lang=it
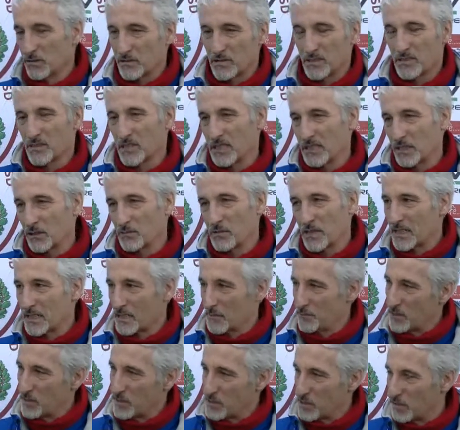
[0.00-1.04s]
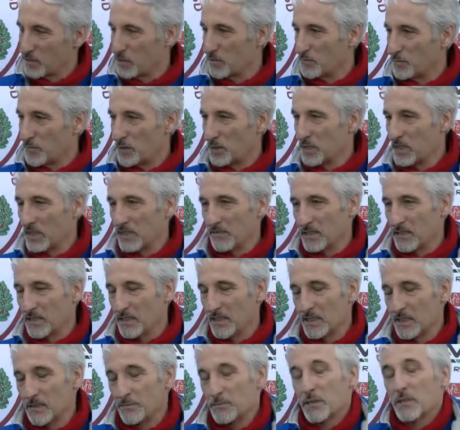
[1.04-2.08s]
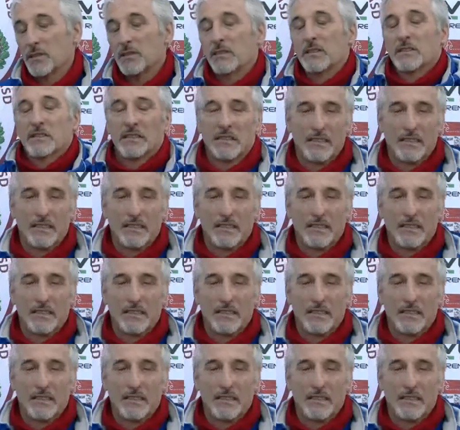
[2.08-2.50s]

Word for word: c'è stato qualche episodio un po' da rivedere, però